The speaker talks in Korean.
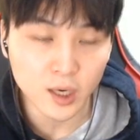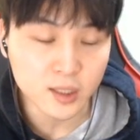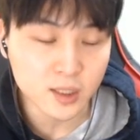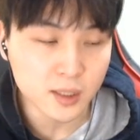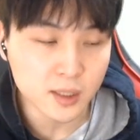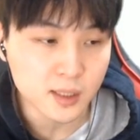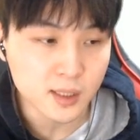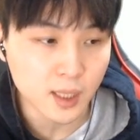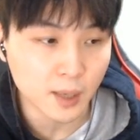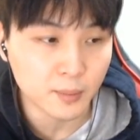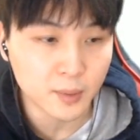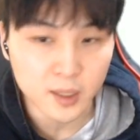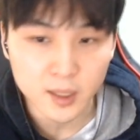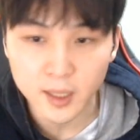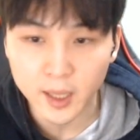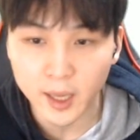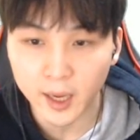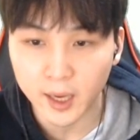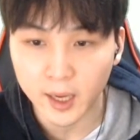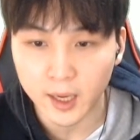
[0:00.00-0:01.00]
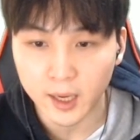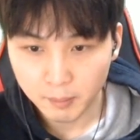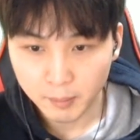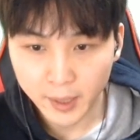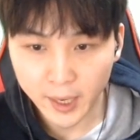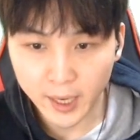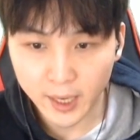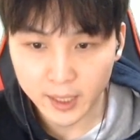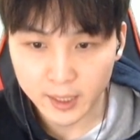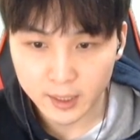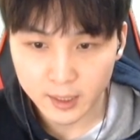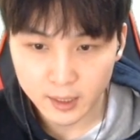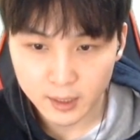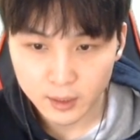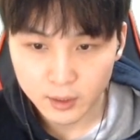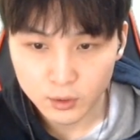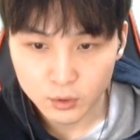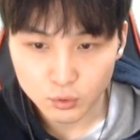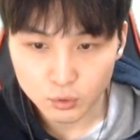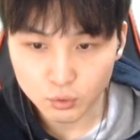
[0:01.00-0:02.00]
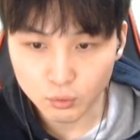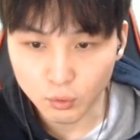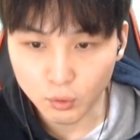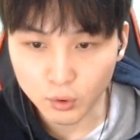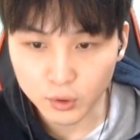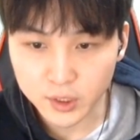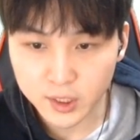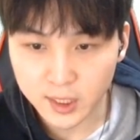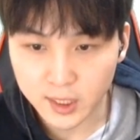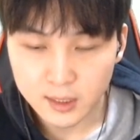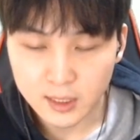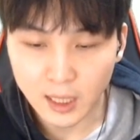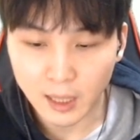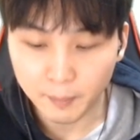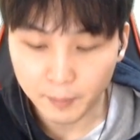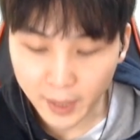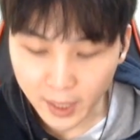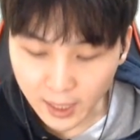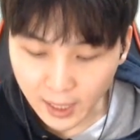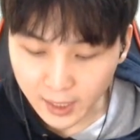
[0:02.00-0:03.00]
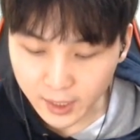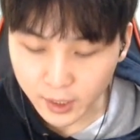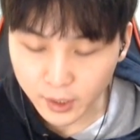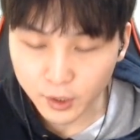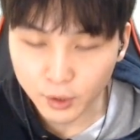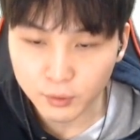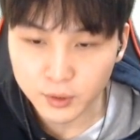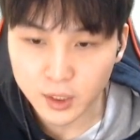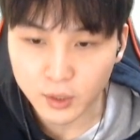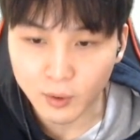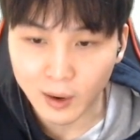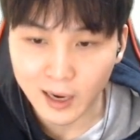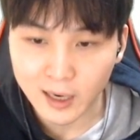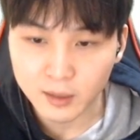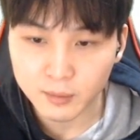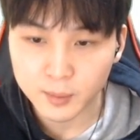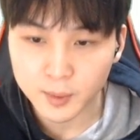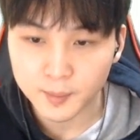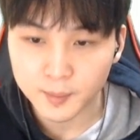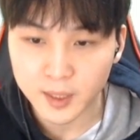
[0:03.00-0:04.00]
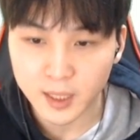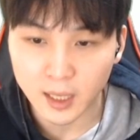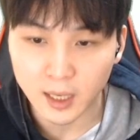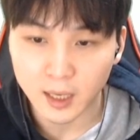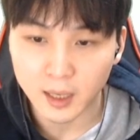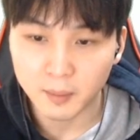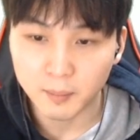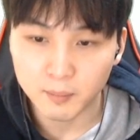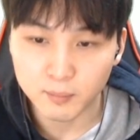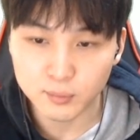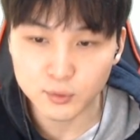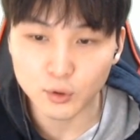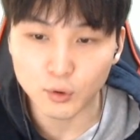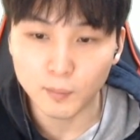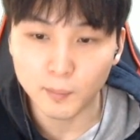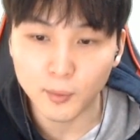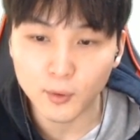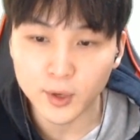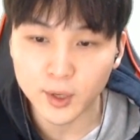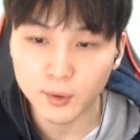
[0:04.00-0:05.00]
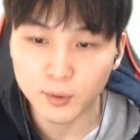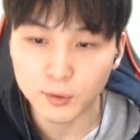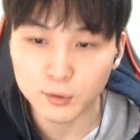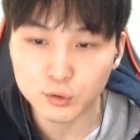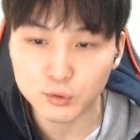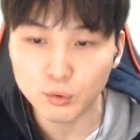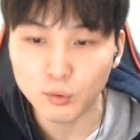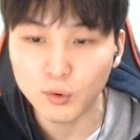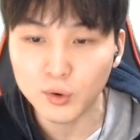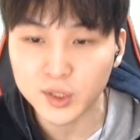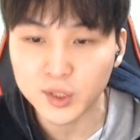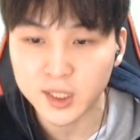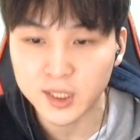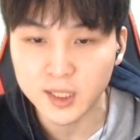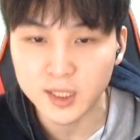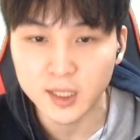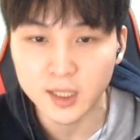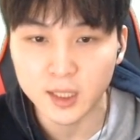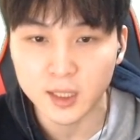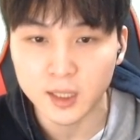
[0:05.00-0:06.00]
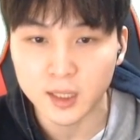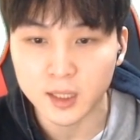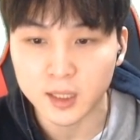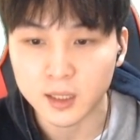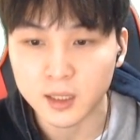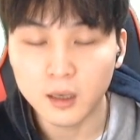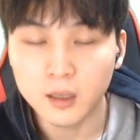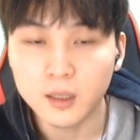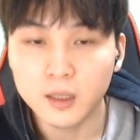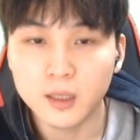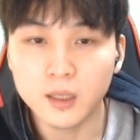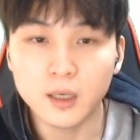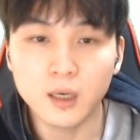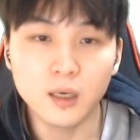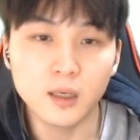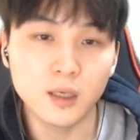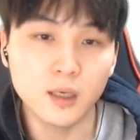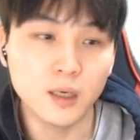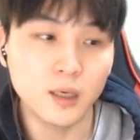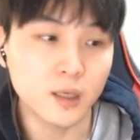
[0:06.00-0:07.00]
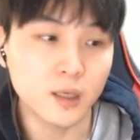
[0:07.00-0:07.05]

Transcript: 시스템인데 펫 수호신 펫 같은 경우는 이제 과금입니다 무조건 뽑기고 수호신은 이거는